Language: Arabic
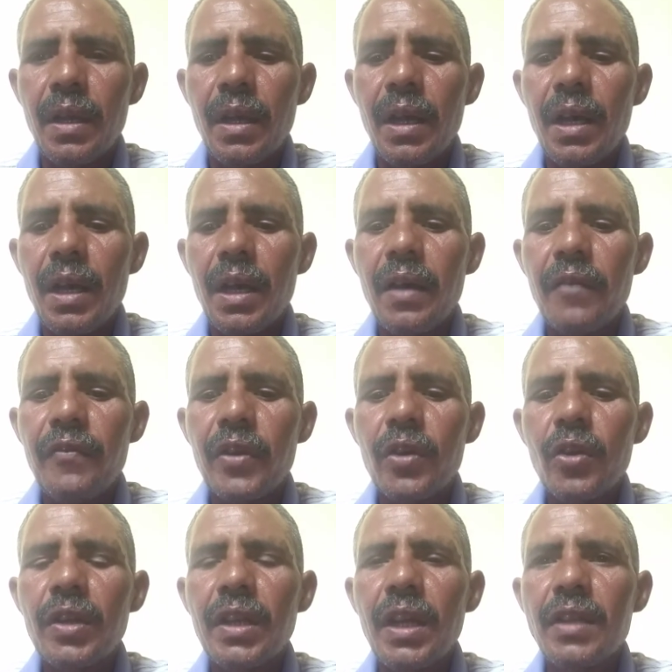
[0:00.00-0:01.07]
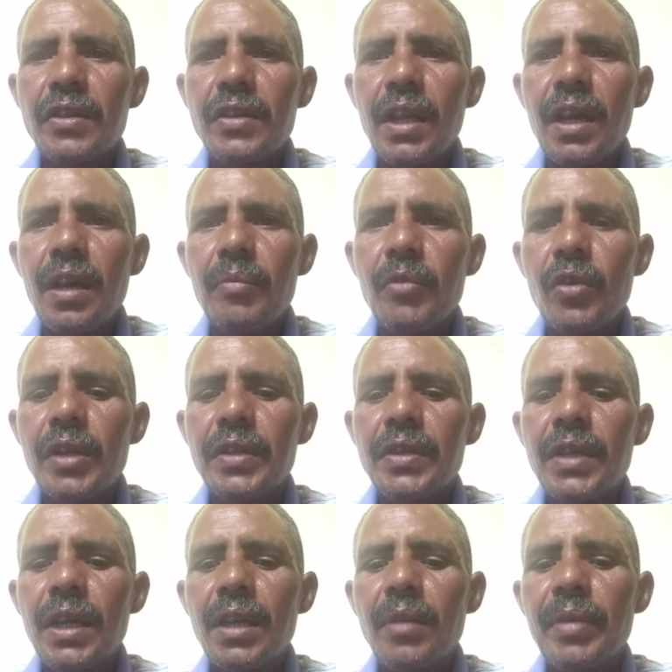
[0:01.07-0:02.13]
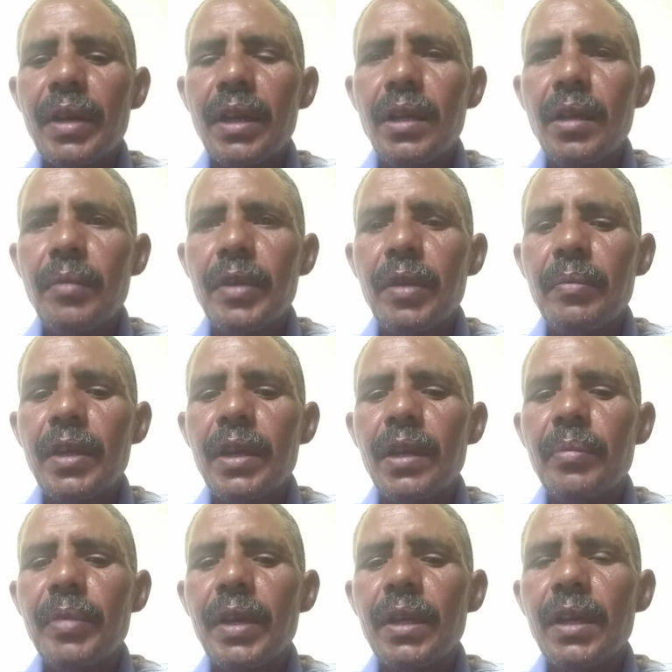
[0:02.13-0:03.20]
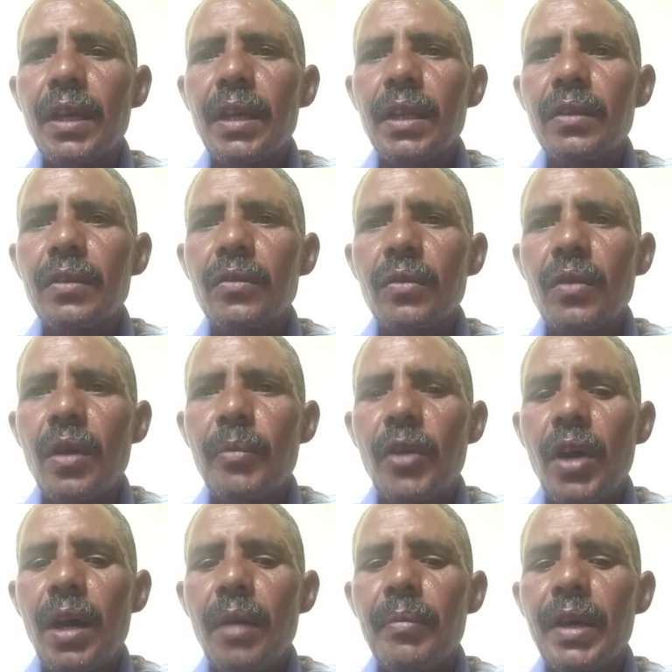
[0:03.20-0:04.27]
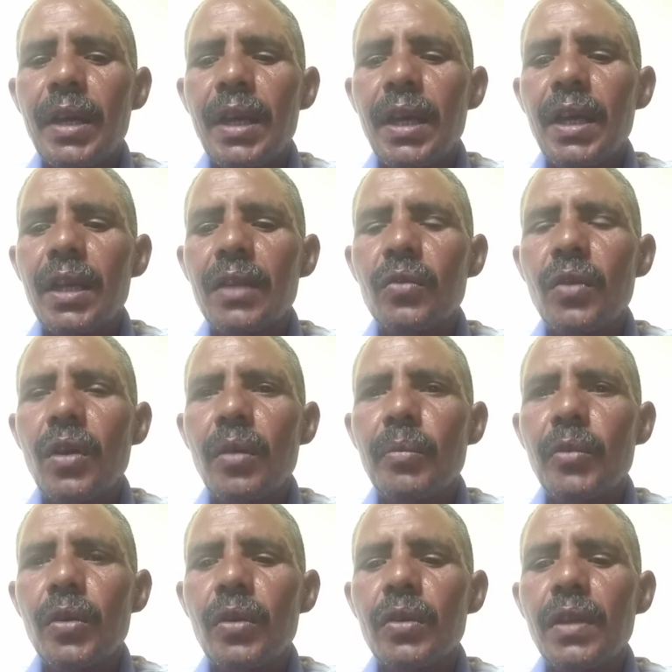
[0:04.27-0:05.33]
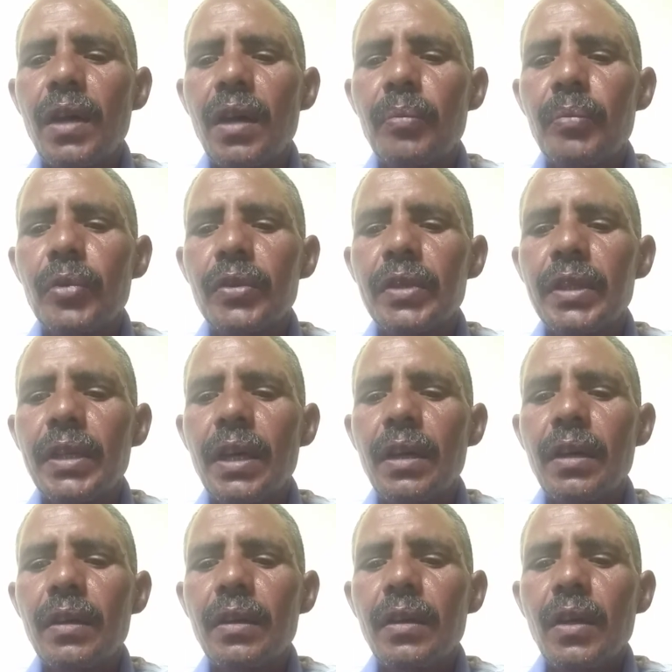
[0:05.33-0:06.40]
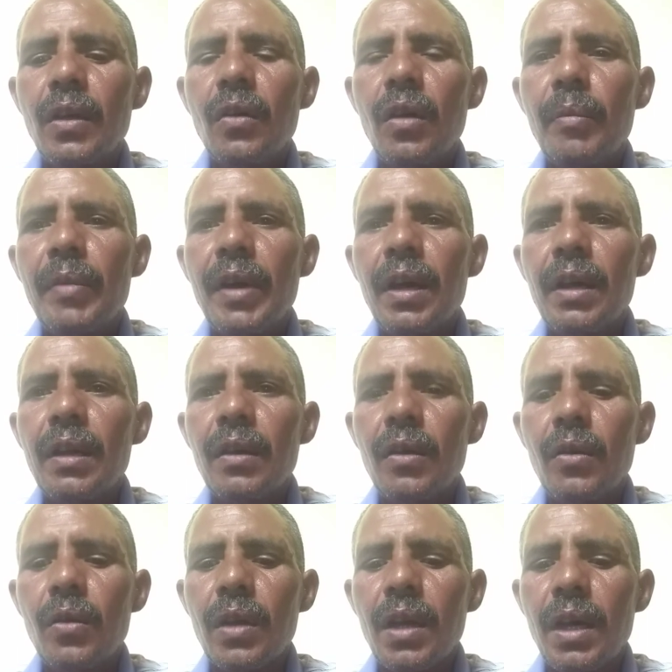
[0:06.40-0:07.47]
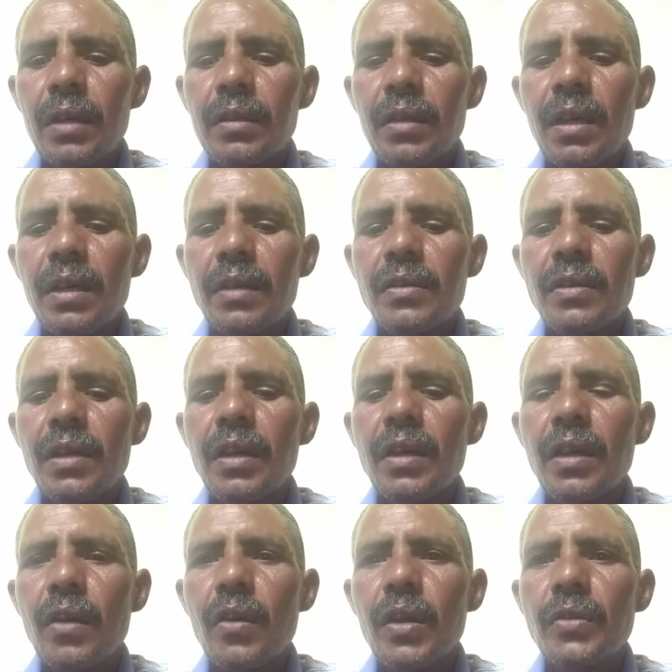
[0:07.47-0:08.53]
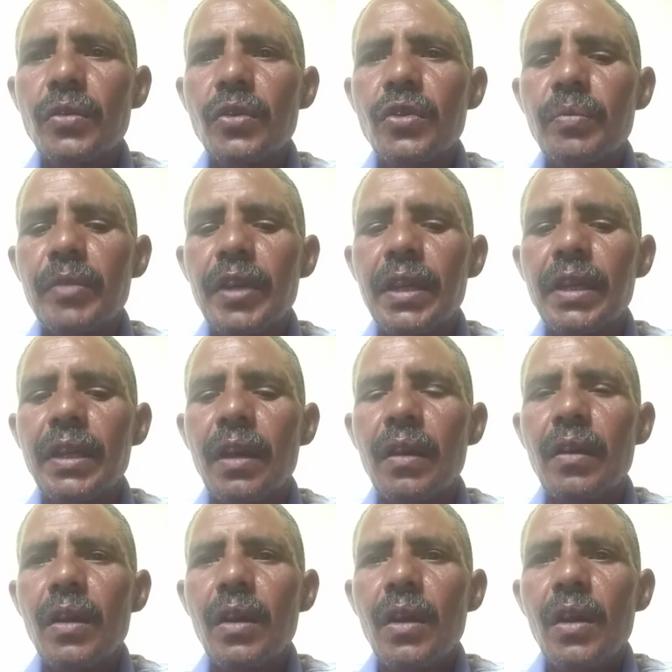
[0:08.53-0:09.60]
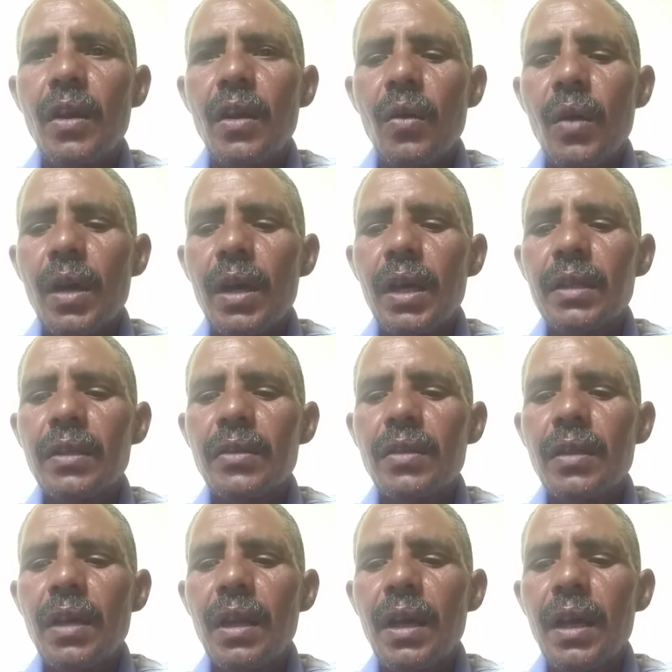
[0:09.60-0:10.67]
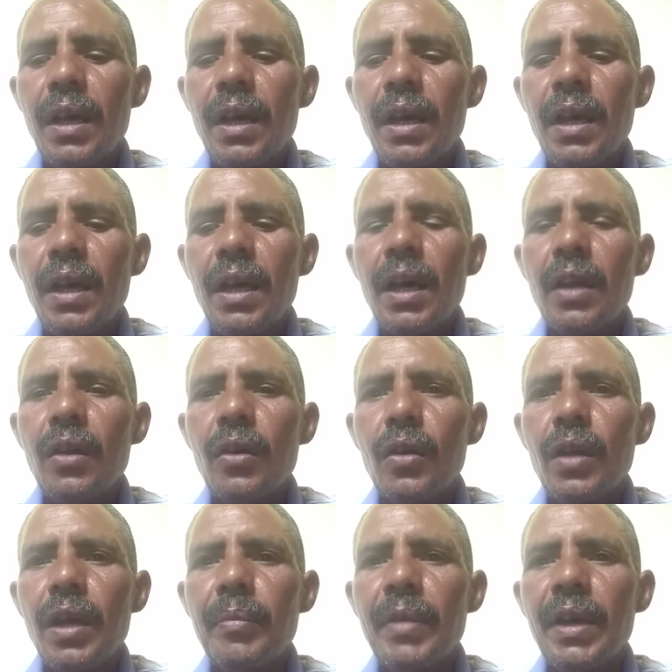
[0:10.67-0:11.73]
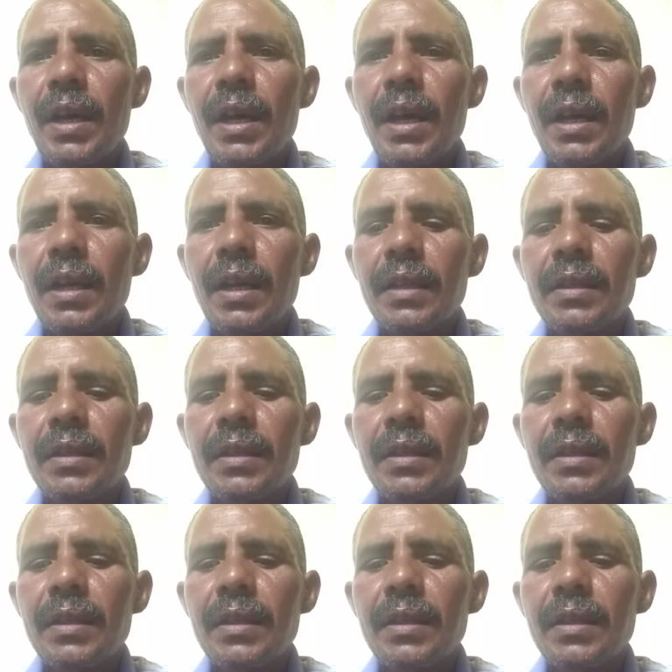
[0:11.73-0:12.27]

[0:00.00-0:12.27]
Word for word: آه، فركن الإسلام هو الجانب العلمي من عبادات ومعاملات وأمور تعبدية ومحله الأعضاء الظاهرة والجسمانية وقد اصطلح العلماء على